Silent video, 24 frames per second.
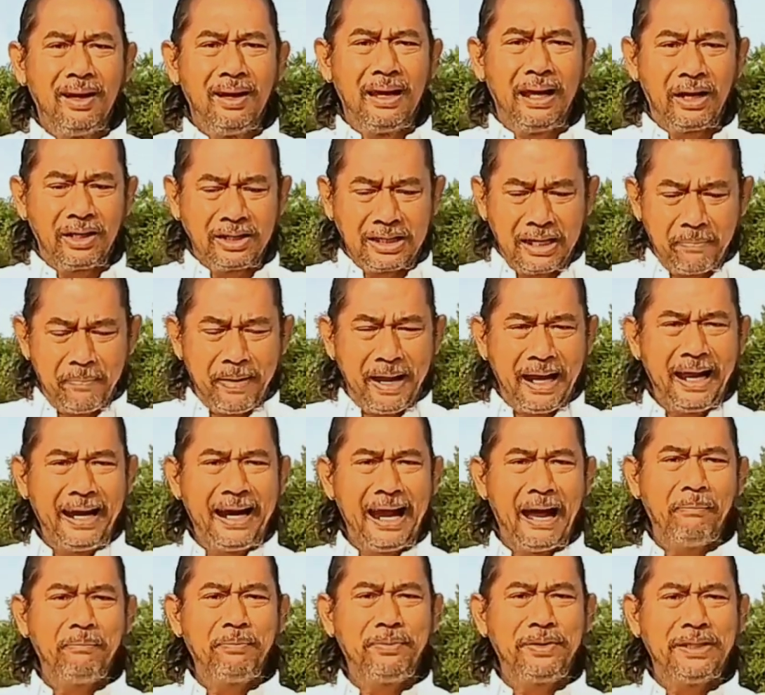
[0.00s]
แล้วก็จะเป็นระ
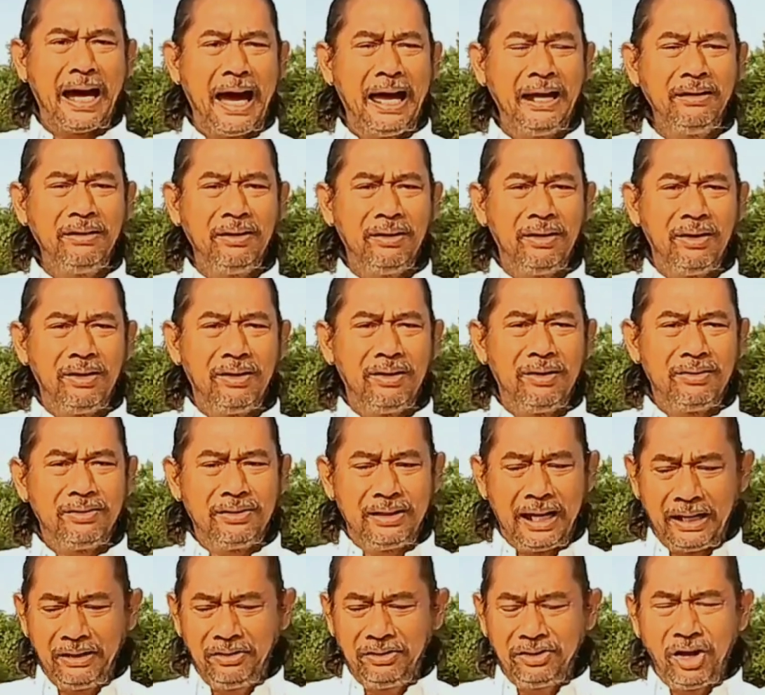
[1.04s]
ดับชั้น
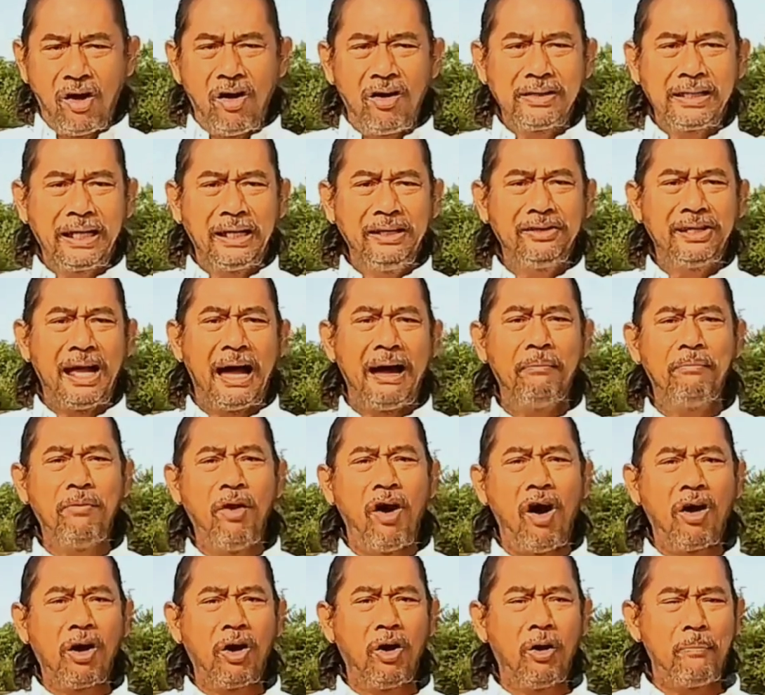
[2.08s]
ชั้นสองชั้นสามร
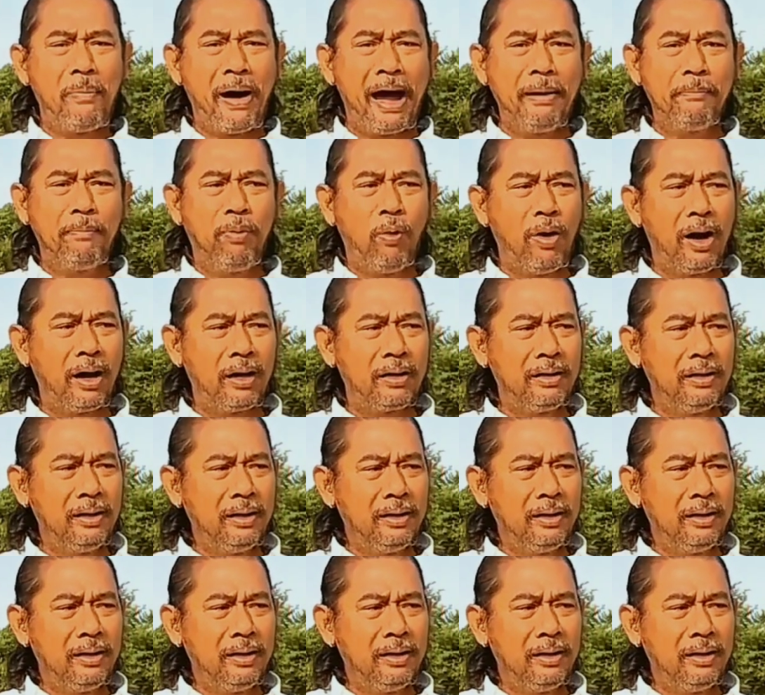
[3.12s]
องลงไปพวก